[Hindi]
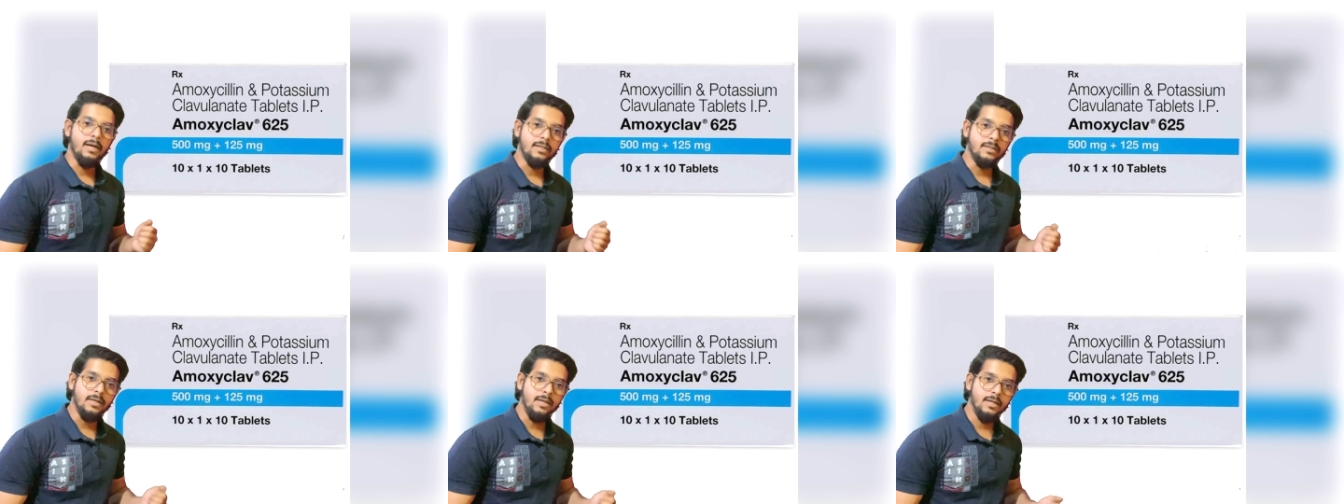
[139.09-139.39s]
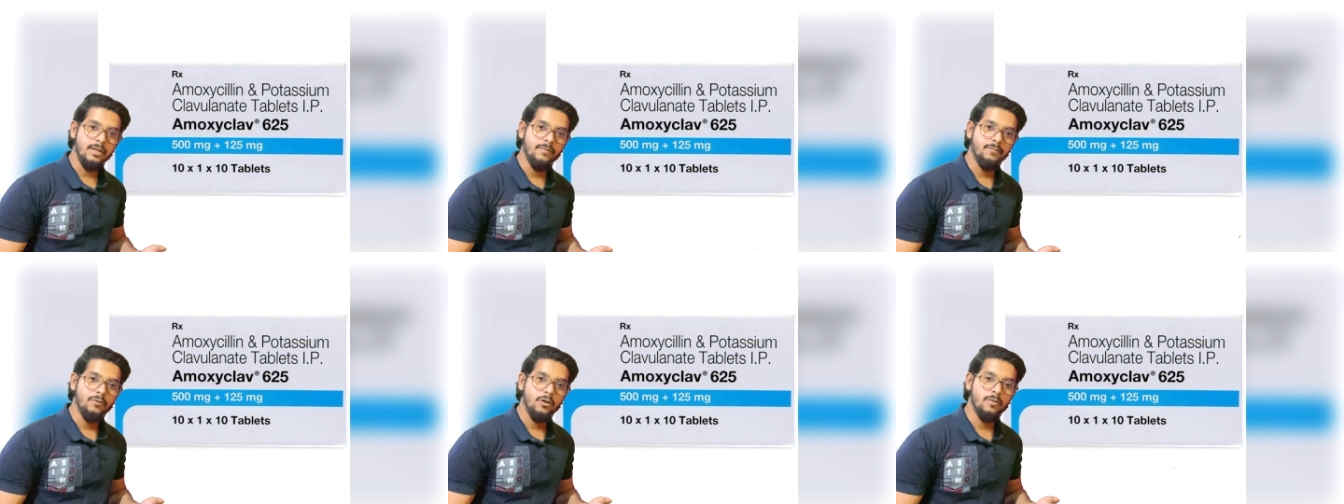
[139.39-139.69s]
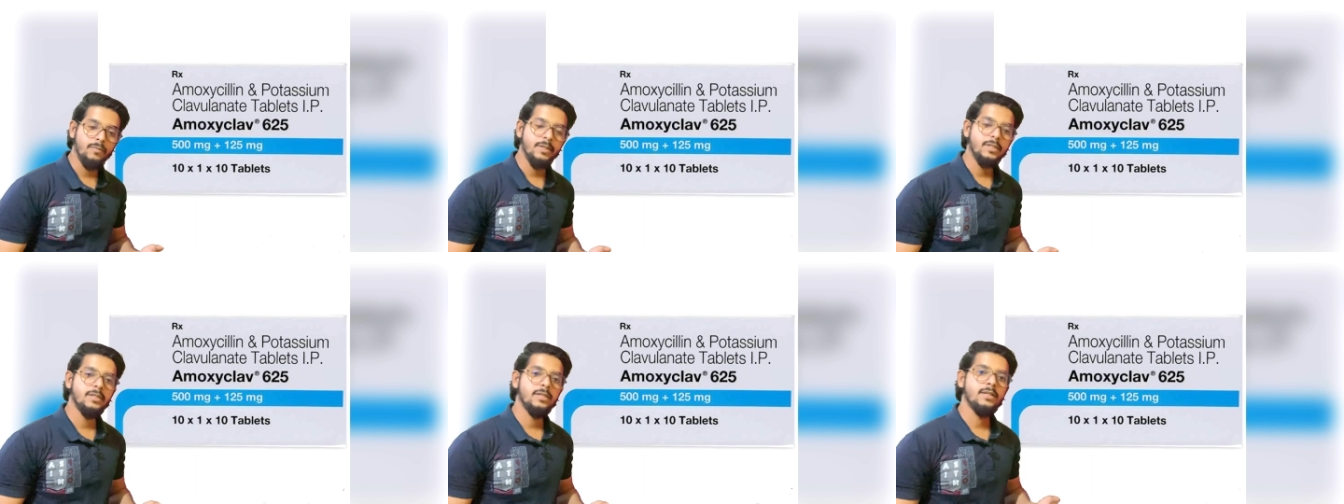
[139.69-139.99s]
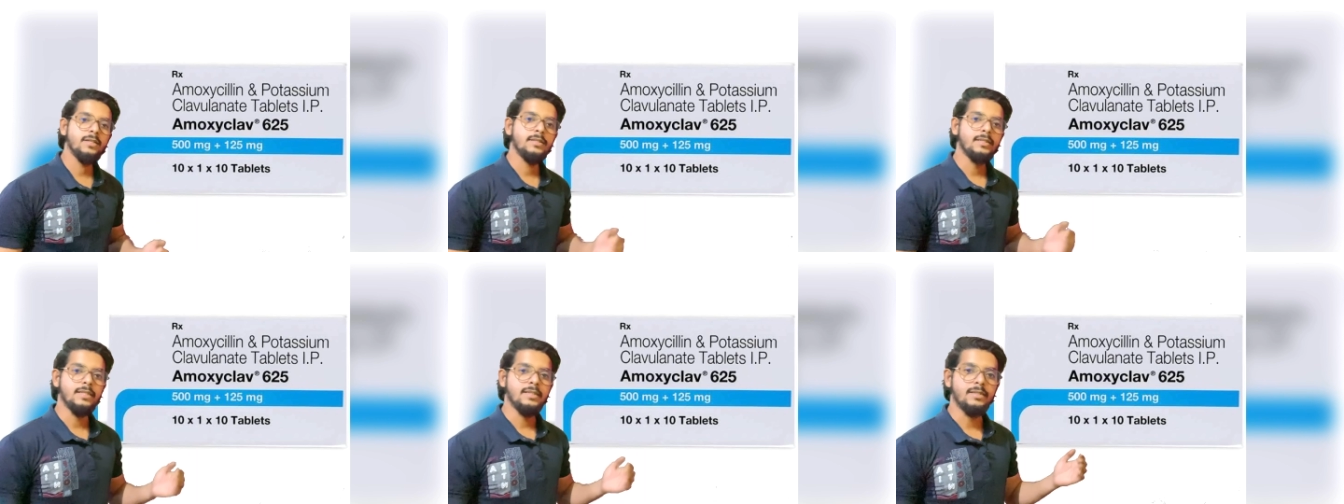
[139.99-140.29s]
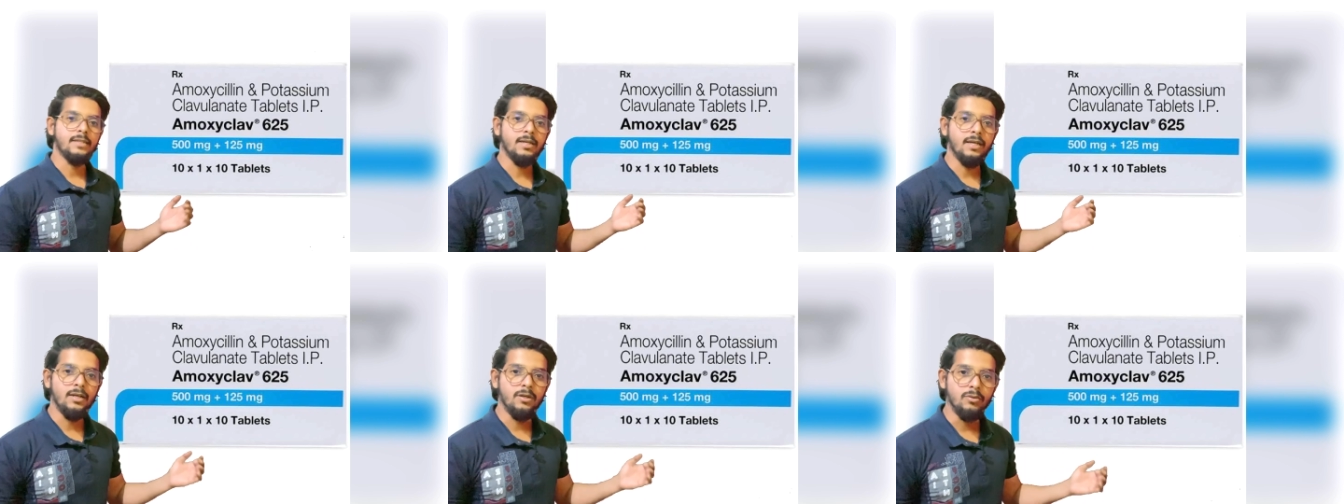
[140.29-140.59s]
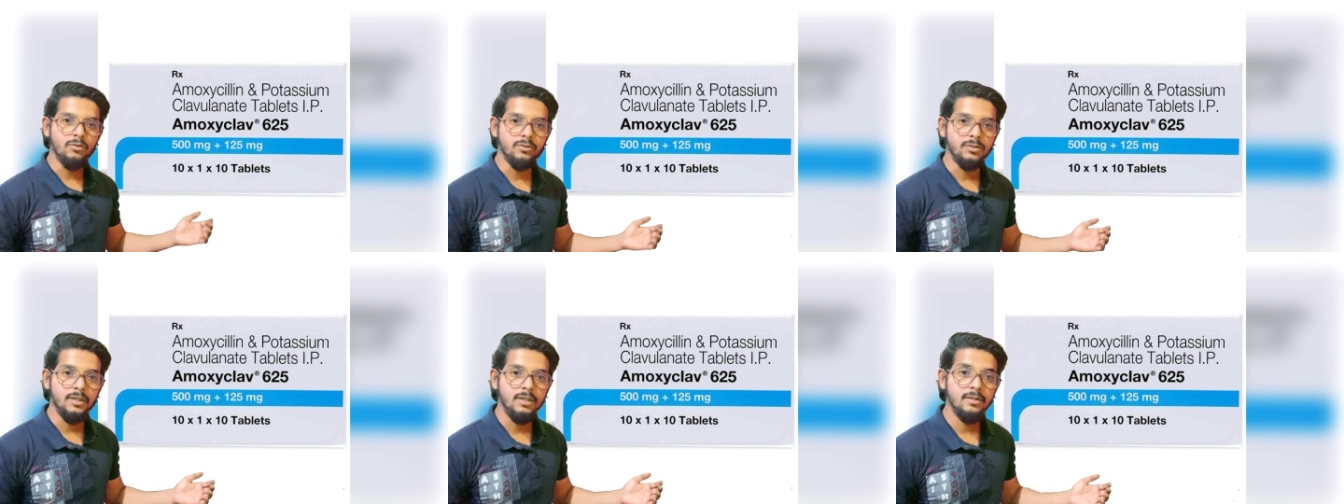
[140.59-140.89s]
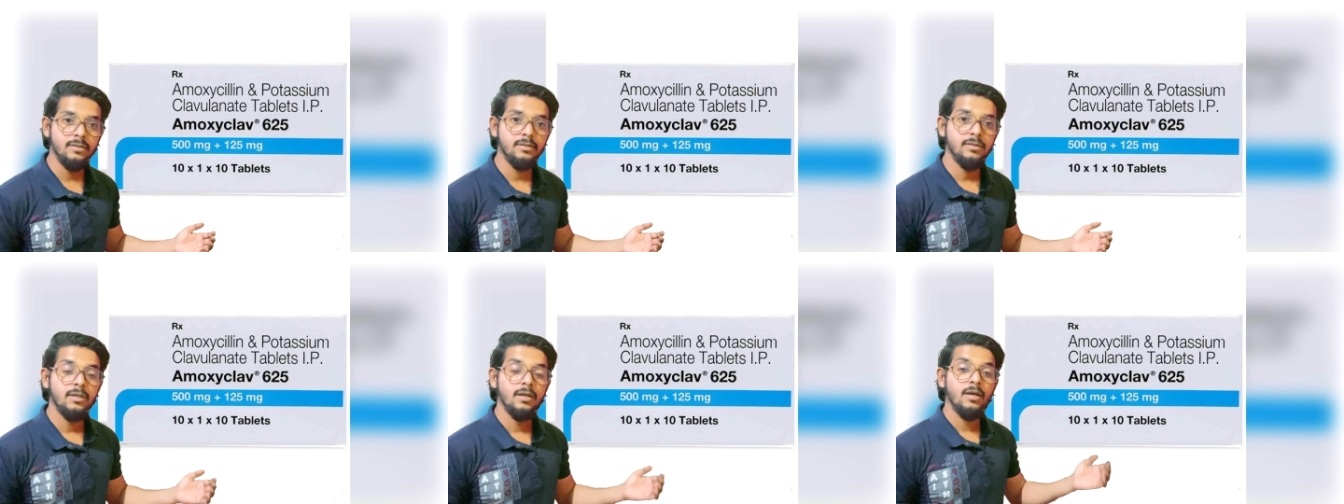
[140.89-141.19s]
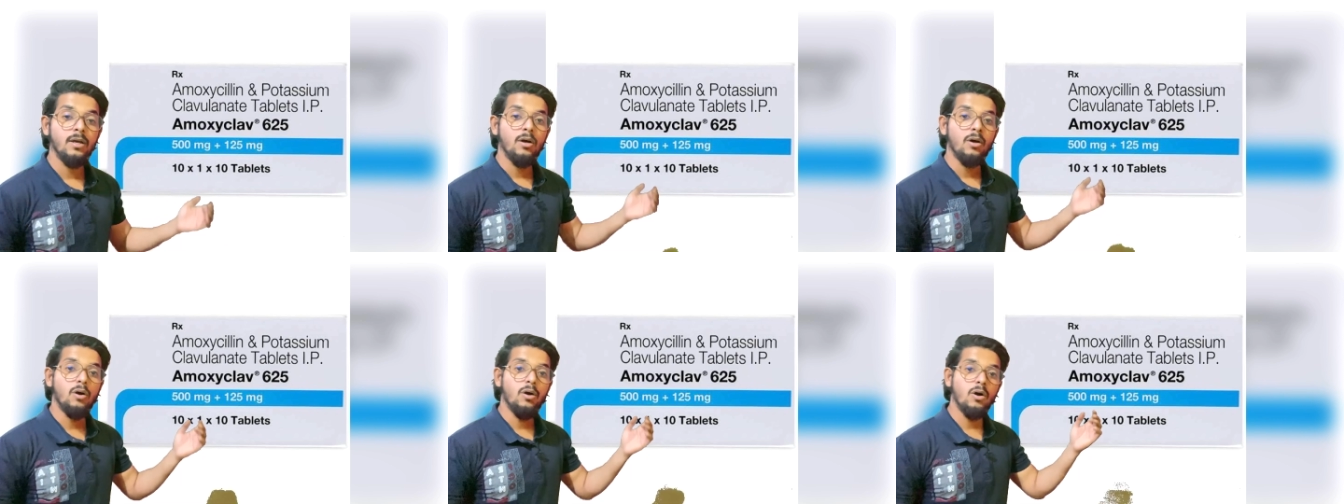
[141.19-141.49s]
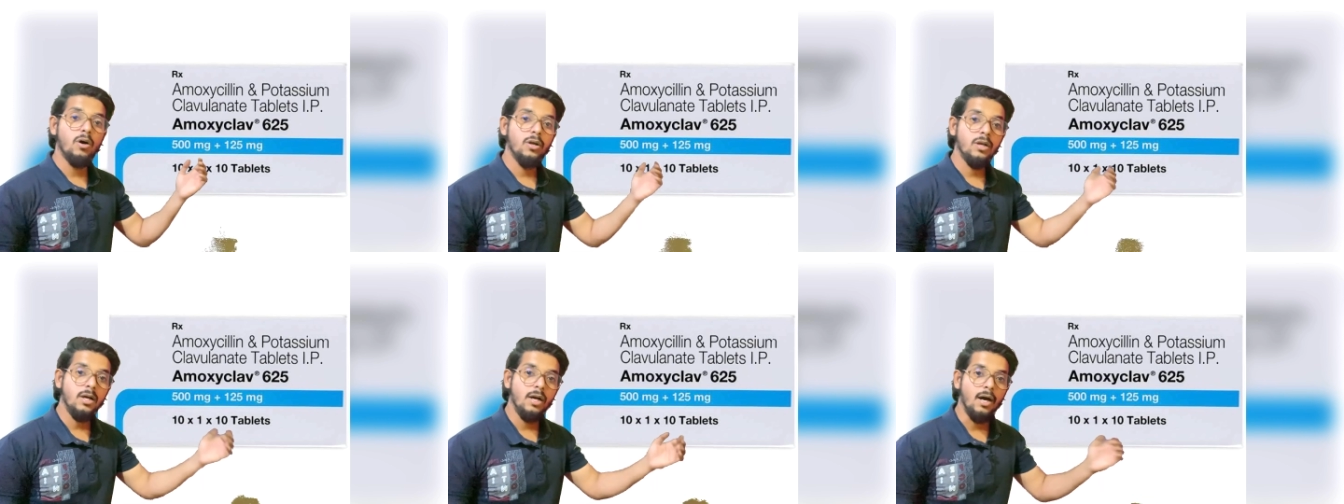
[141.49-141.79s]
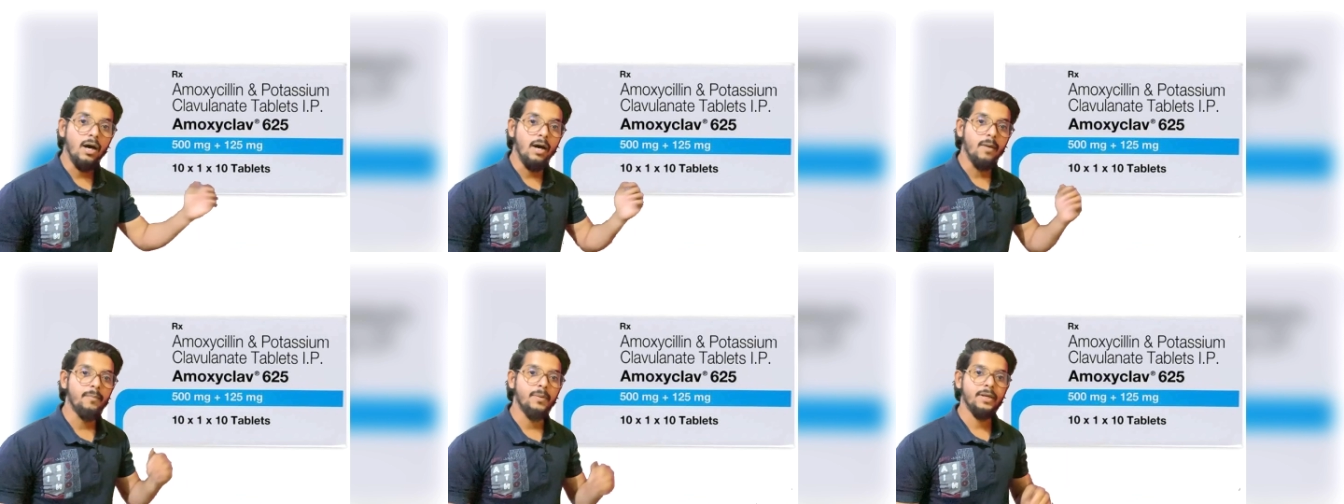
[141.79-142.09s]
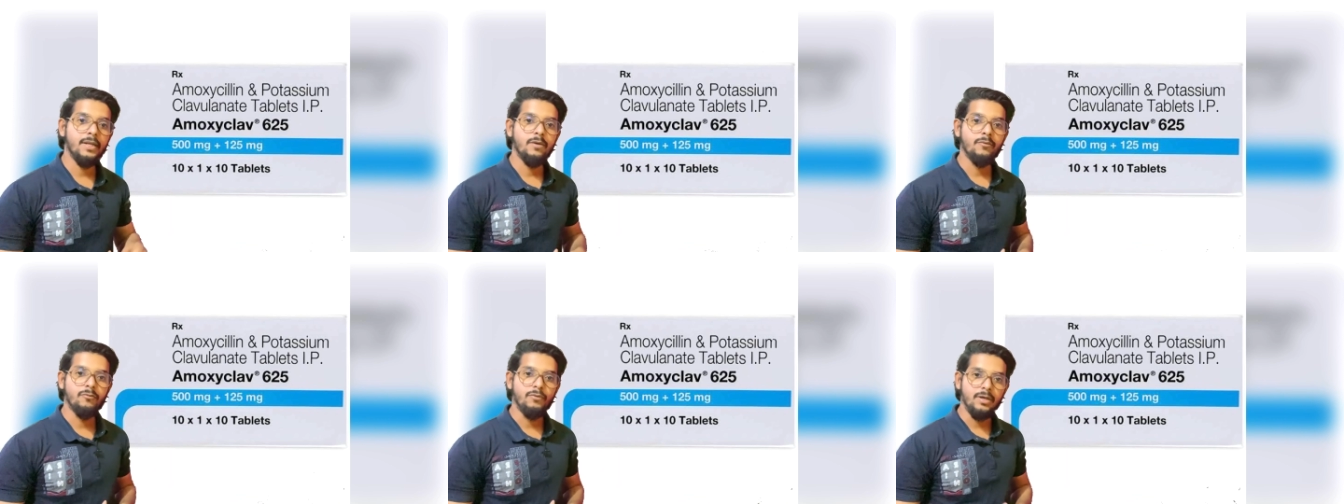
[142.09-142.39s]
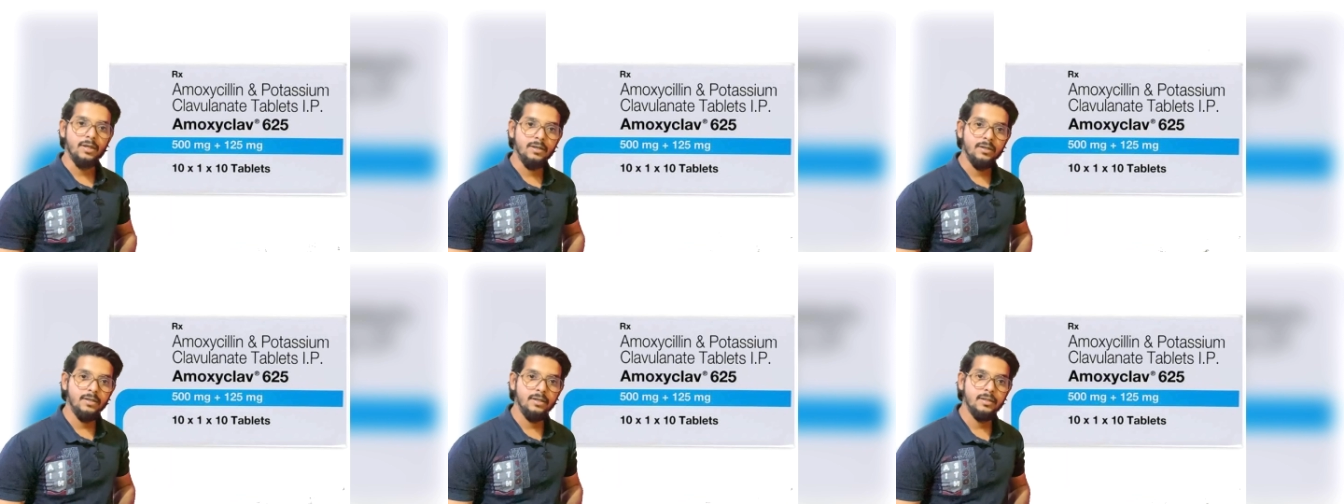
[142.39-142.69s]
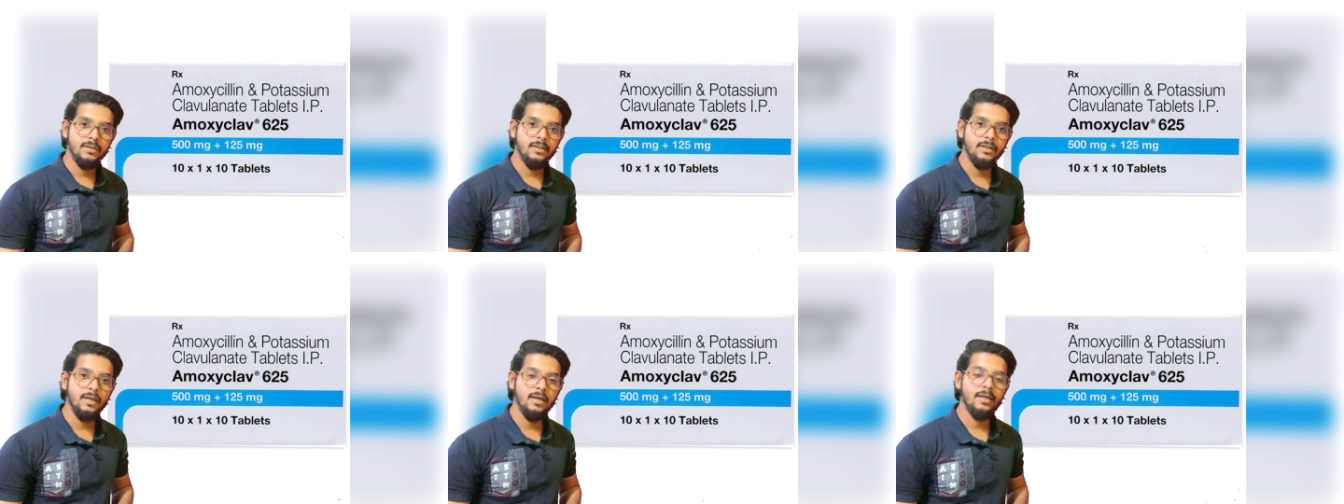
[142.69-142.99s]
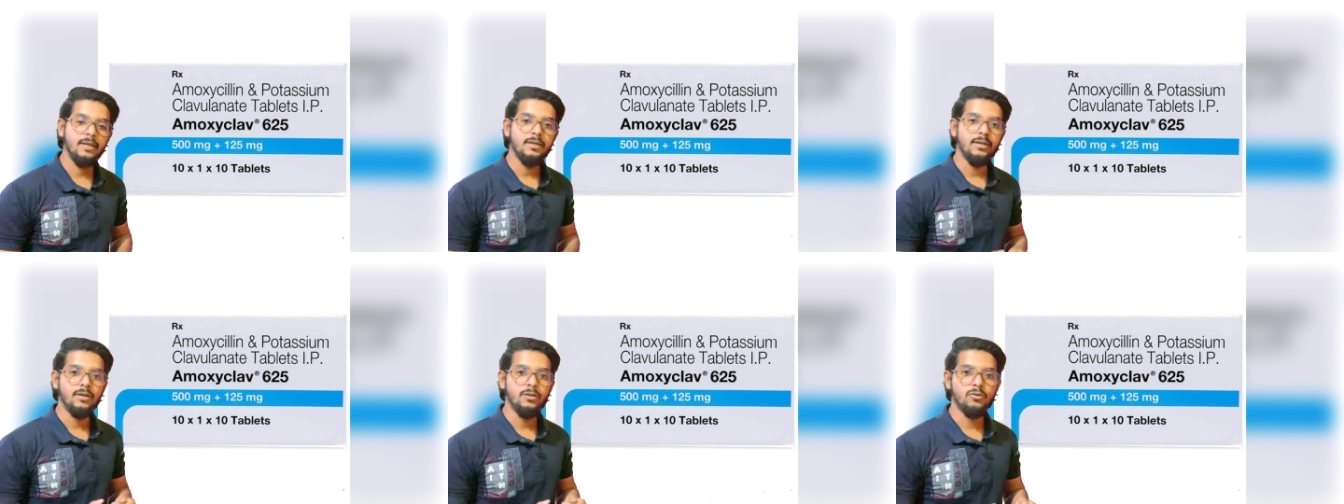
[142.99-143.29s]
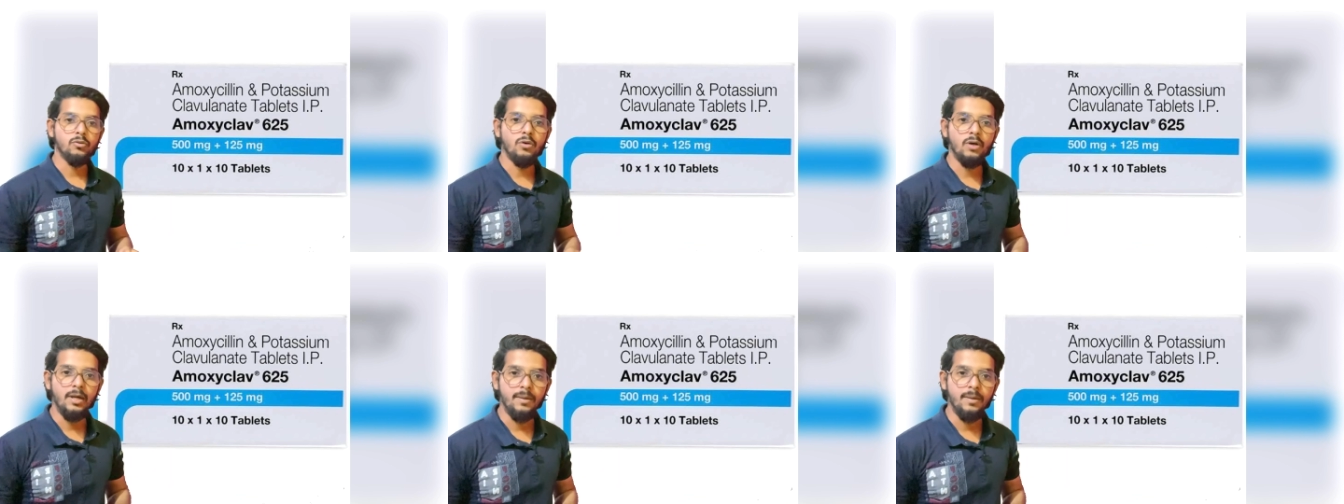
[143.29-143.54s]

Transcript: अदर इन्फॉर्मेशन जैसे कि डोजेज और कहाँ पर ये वर्क करती है ये तो